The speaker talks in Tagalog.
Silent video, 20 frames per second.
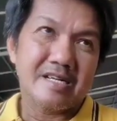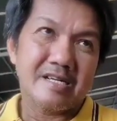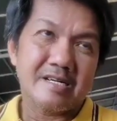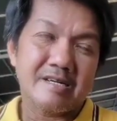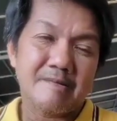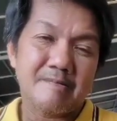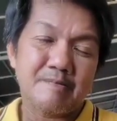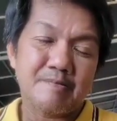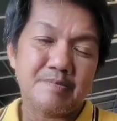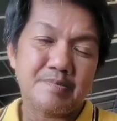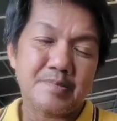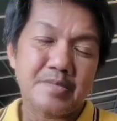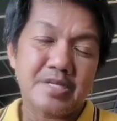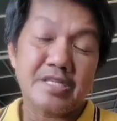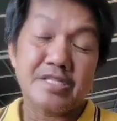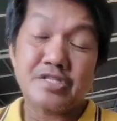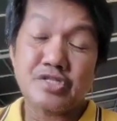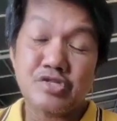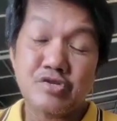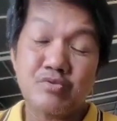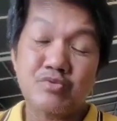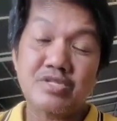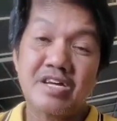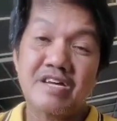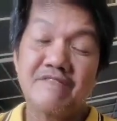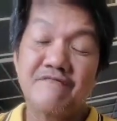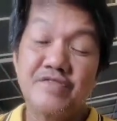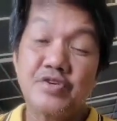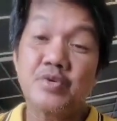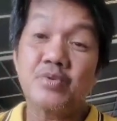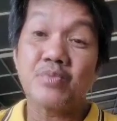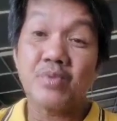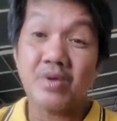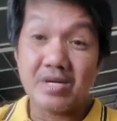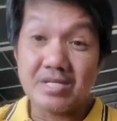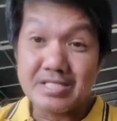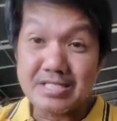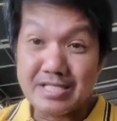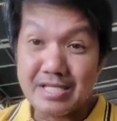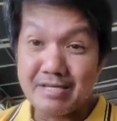um, It's Showtime
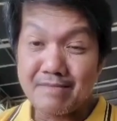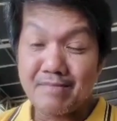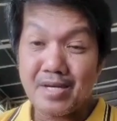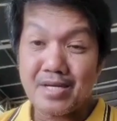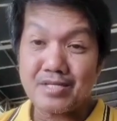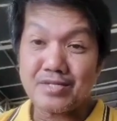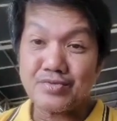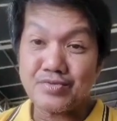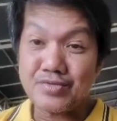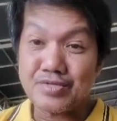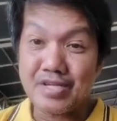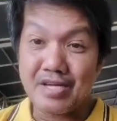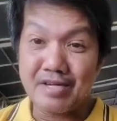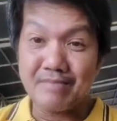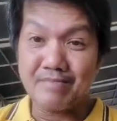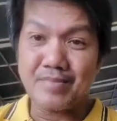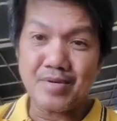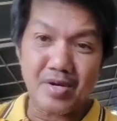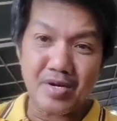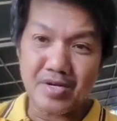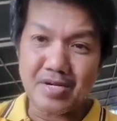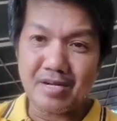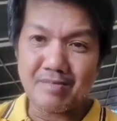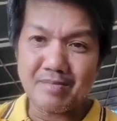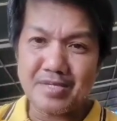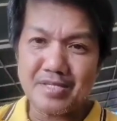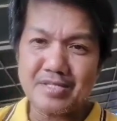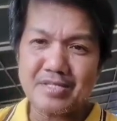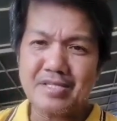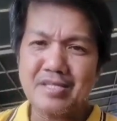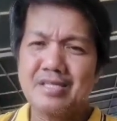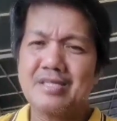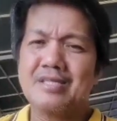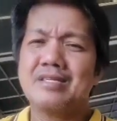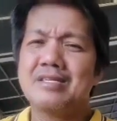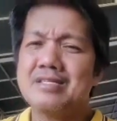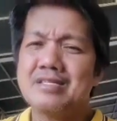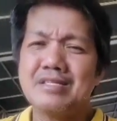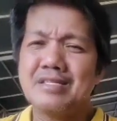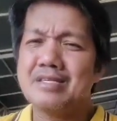viewers sa ibang noontime program. Hindi,
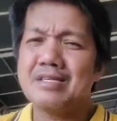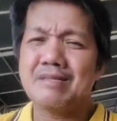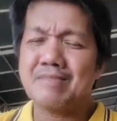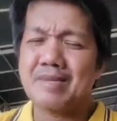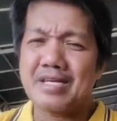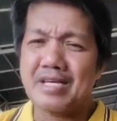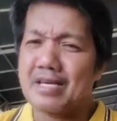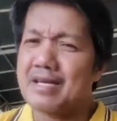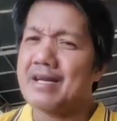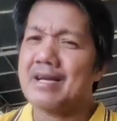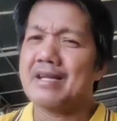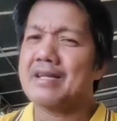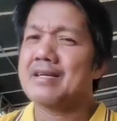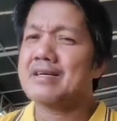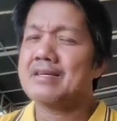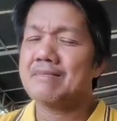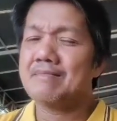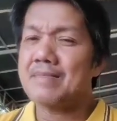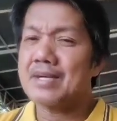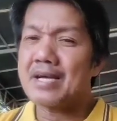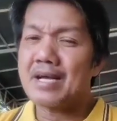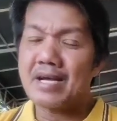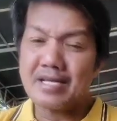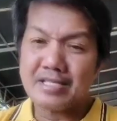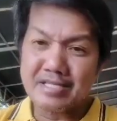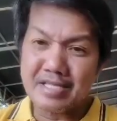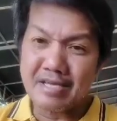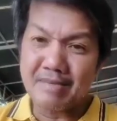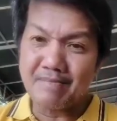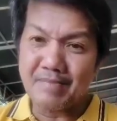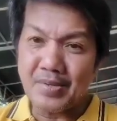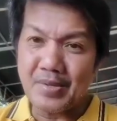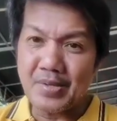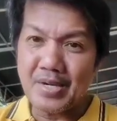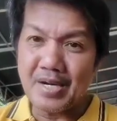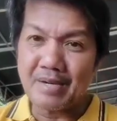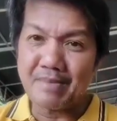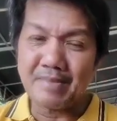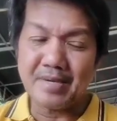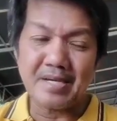hindi yan mangyayari. Mag-aantay
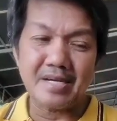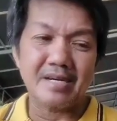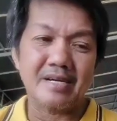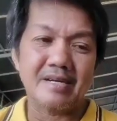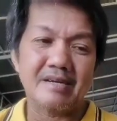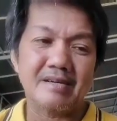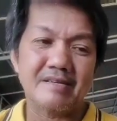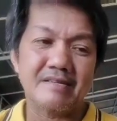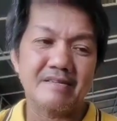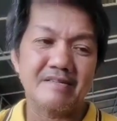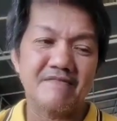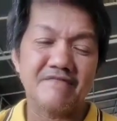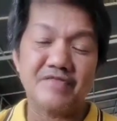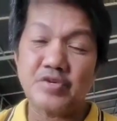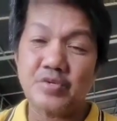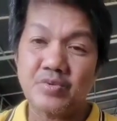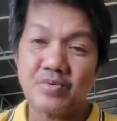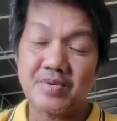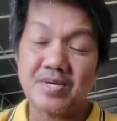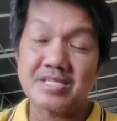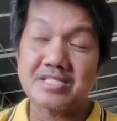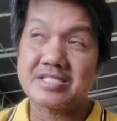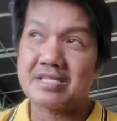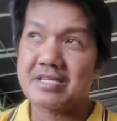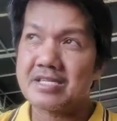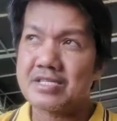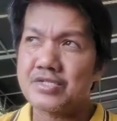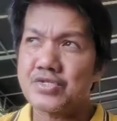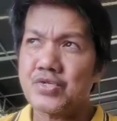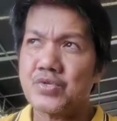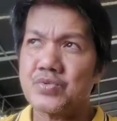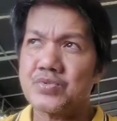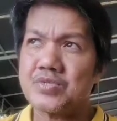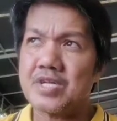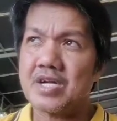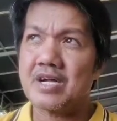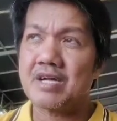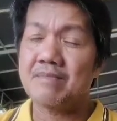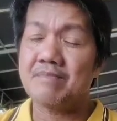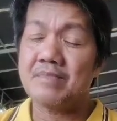po ang mga viewers ng It's
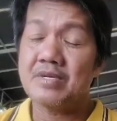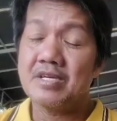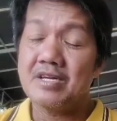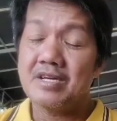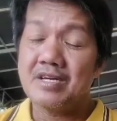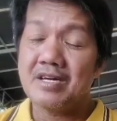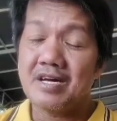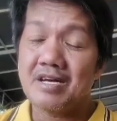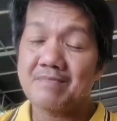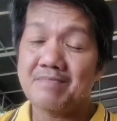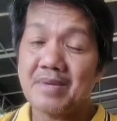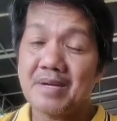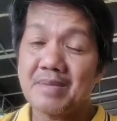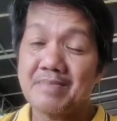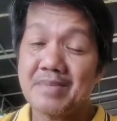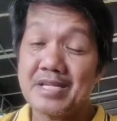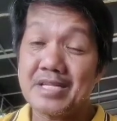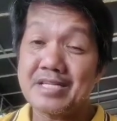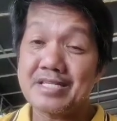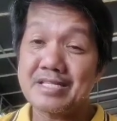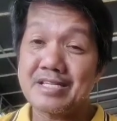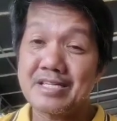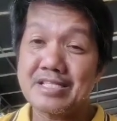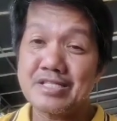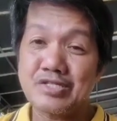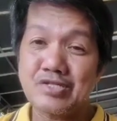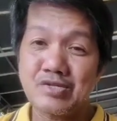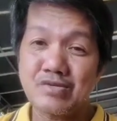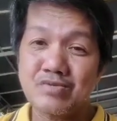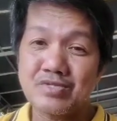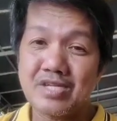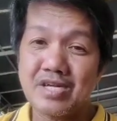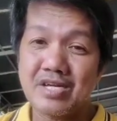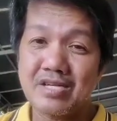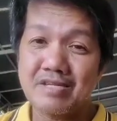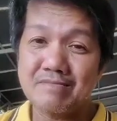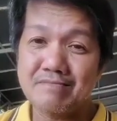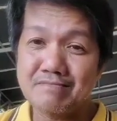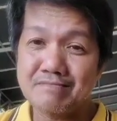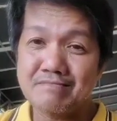Showtime at pagbalik ng It's
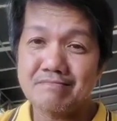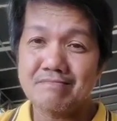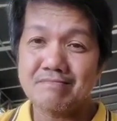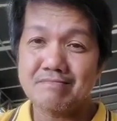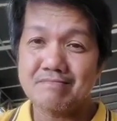Showtime,